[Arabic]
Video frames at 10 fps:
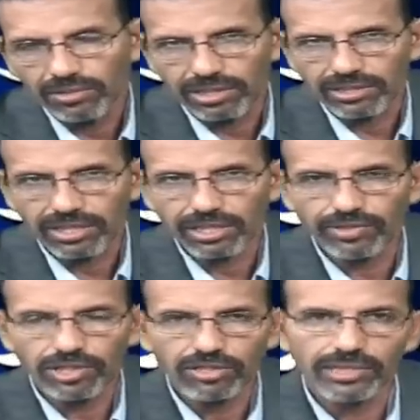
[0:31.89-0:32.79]

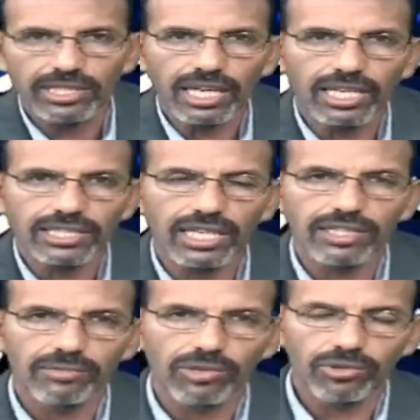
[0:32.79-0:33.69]
ونستضيف لكم لنقاش
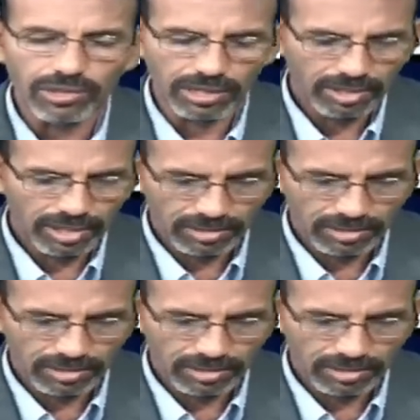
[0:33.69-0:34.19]
هذا الموضوع